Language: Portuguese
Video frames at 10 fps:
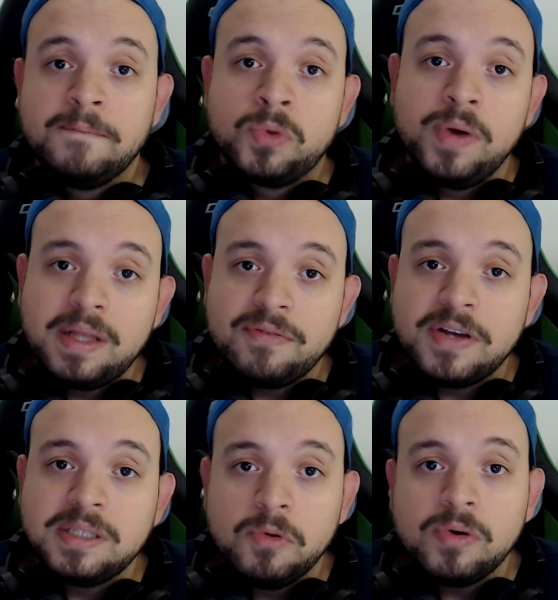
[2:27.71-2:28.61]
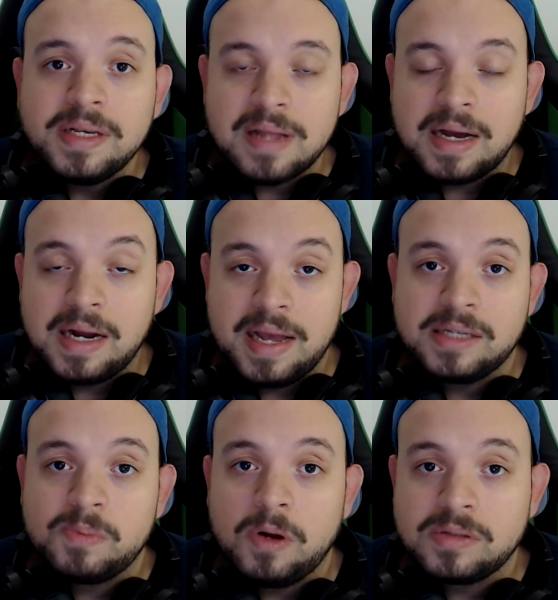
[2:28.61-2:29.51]
Twitter, Facebook, Instagram
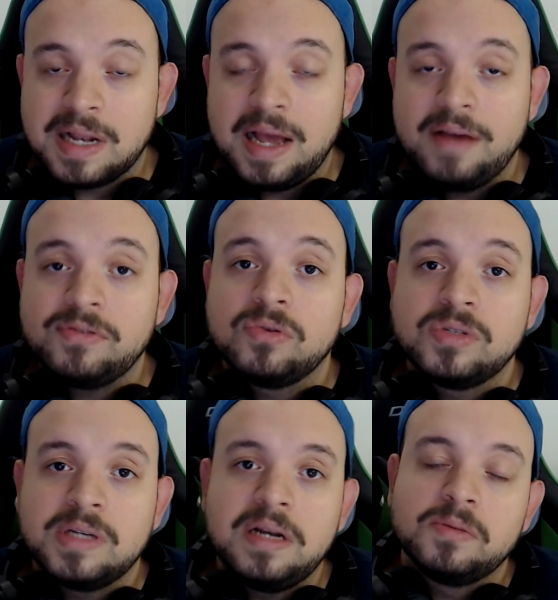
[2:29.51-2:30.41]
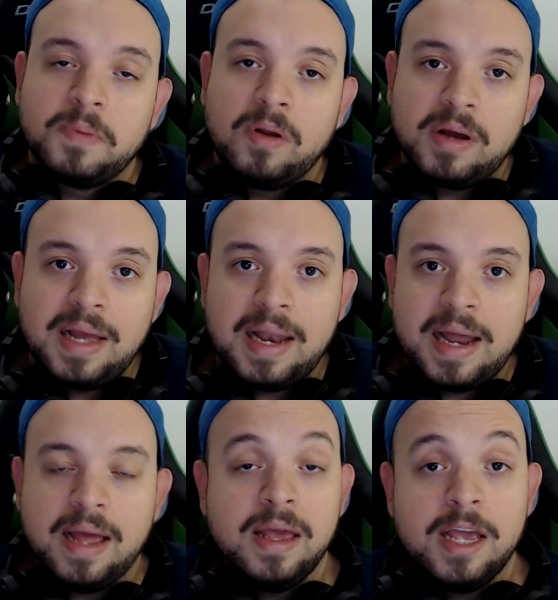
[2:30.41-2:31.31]
Xbox Live, todos eles Blog
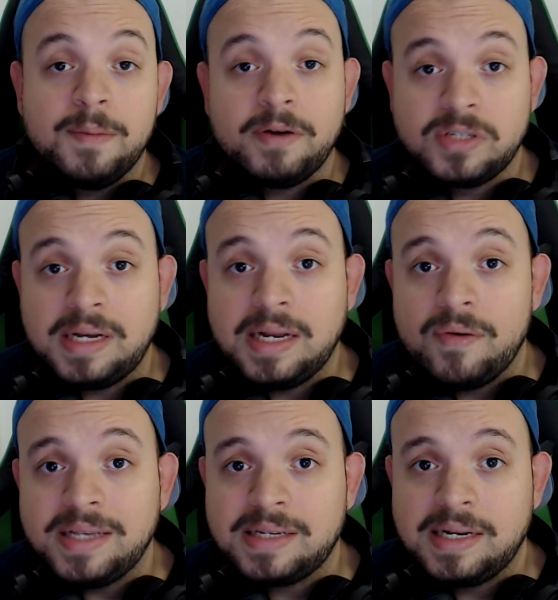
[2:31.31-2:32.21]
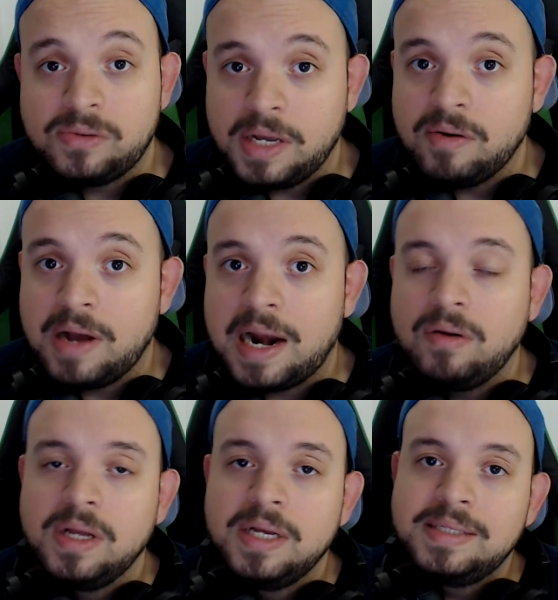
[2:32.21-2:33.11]
Ralé. E para você que não é inscrito aqui no
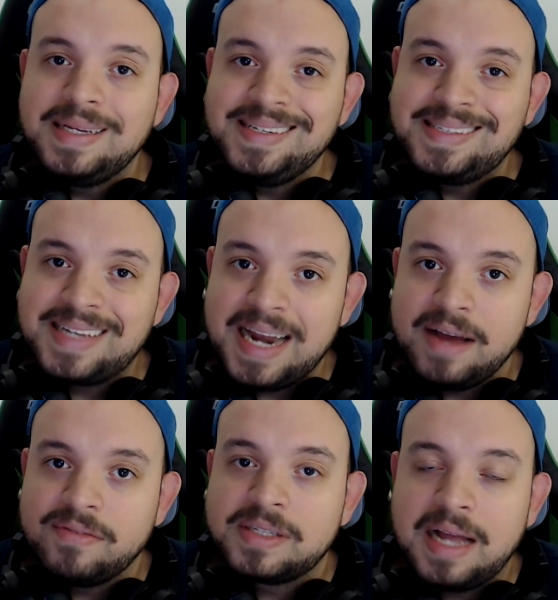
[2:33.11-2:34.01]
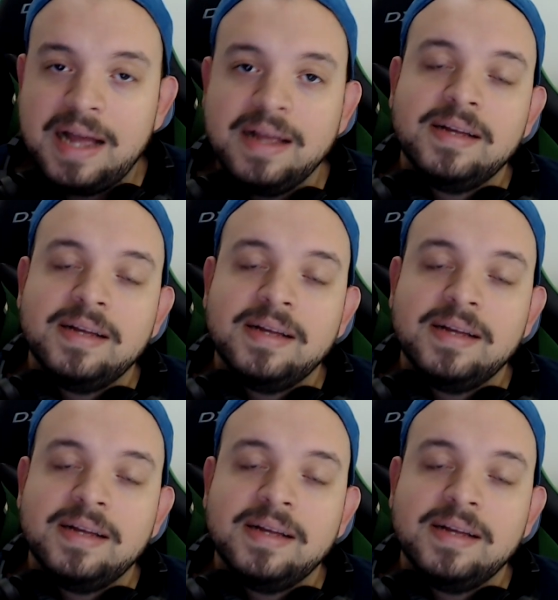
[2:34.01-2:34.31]
canal, se inscreva, tá?